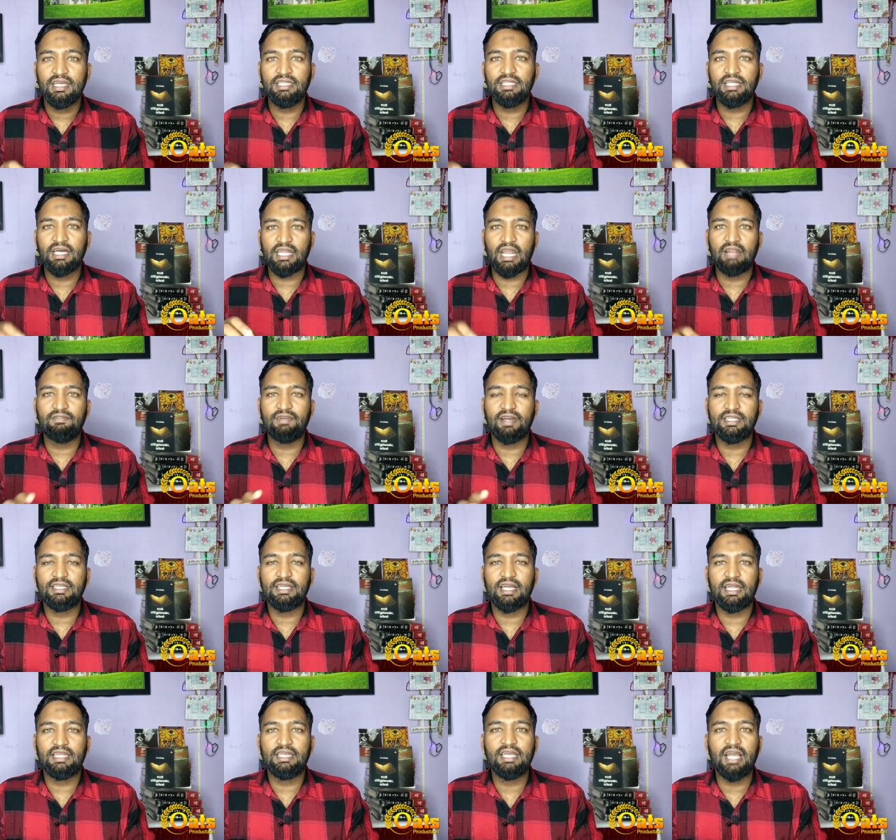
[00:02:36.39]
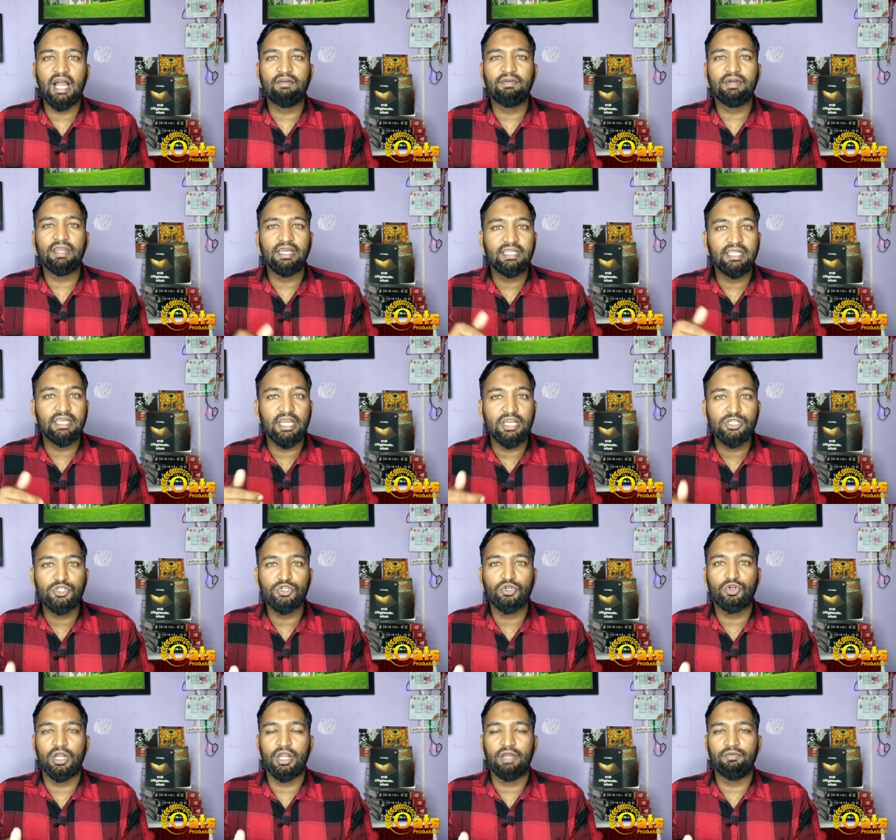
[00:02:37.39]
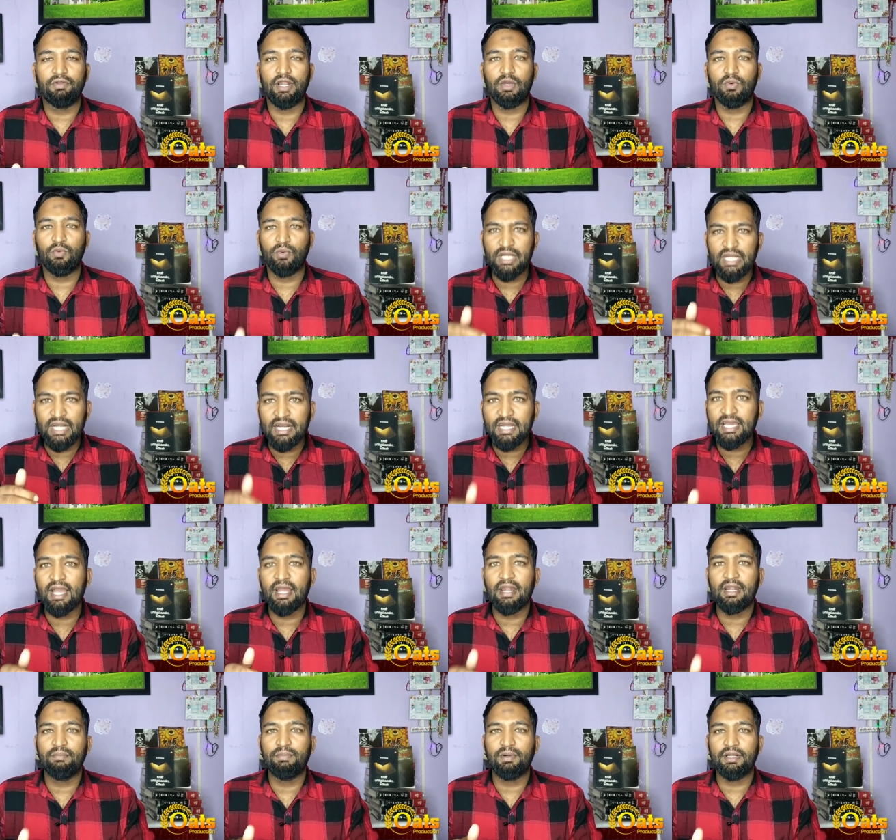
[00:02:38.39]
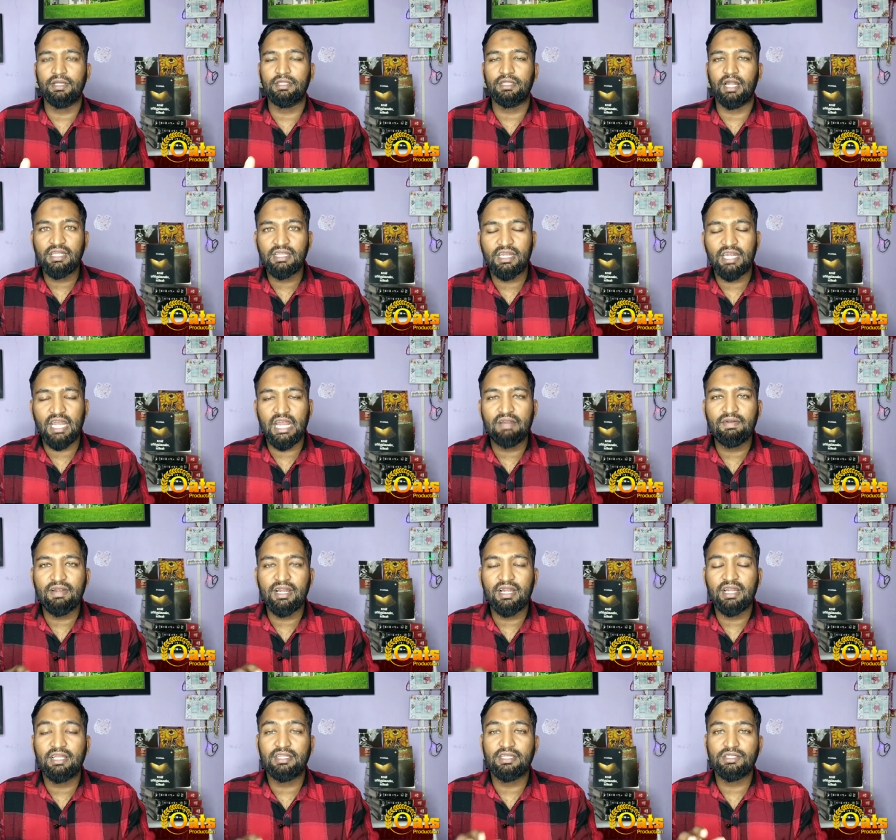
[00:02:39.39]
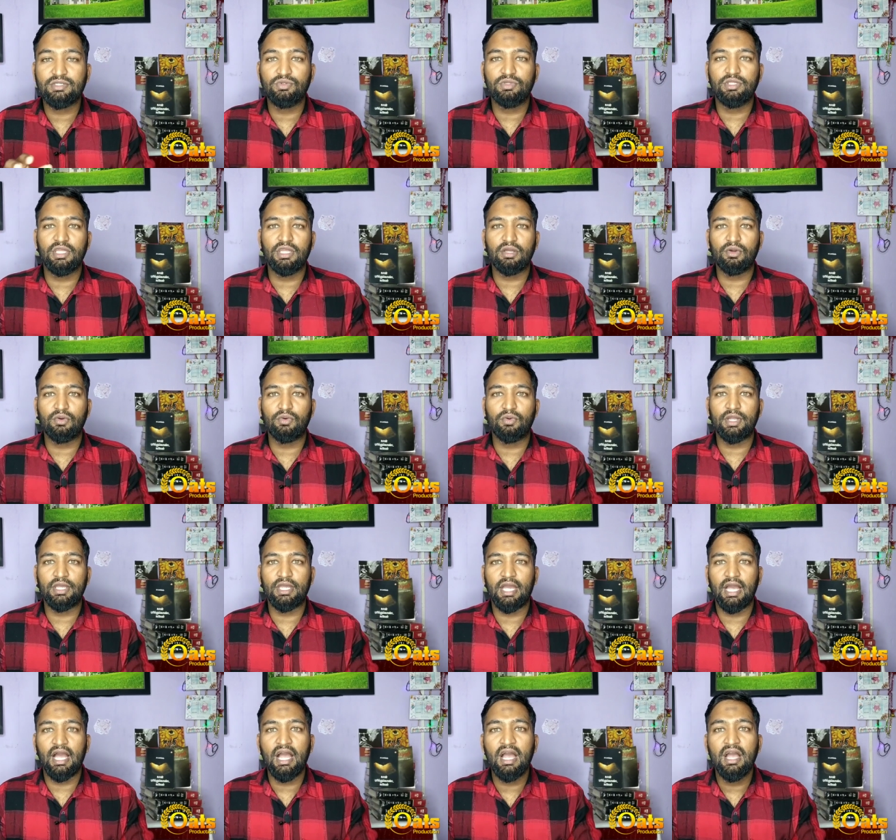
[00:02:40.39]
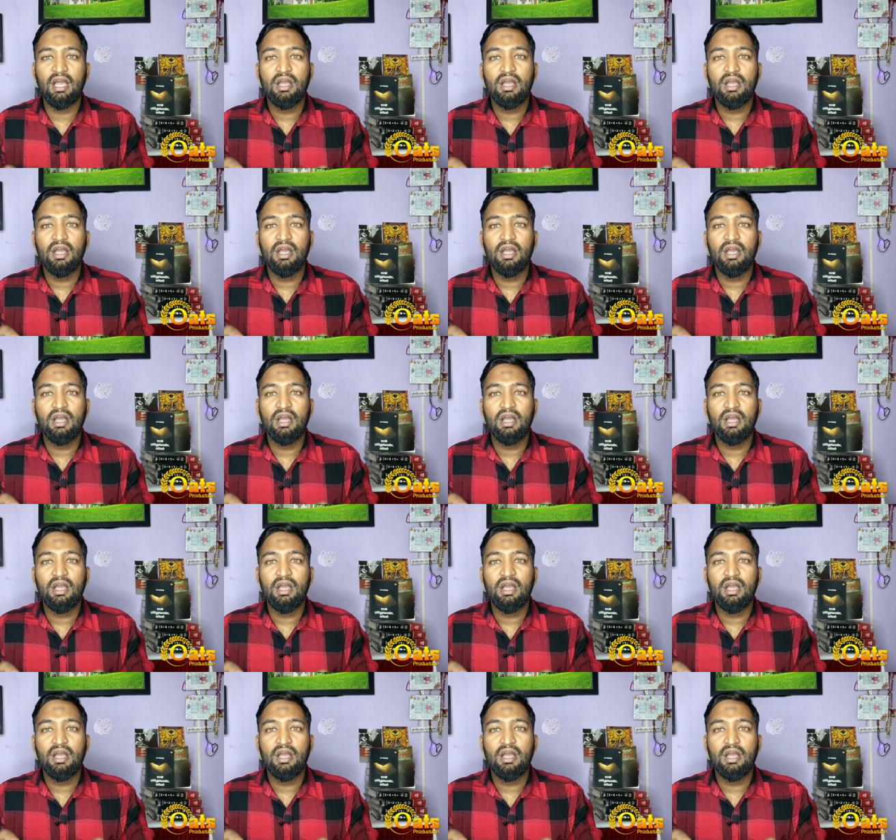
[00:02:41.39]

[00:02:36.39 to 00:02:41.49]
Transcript: இந்த ரயில்வே அதிகாரிக்கு அவர் இதை ஏற்றுக்கொள்ளவில்லை உடனடியாக என்ன பண்ணுதுன்னா ரயில்வே நிலையத்தை சுற்றி இருக்கக்கூடிய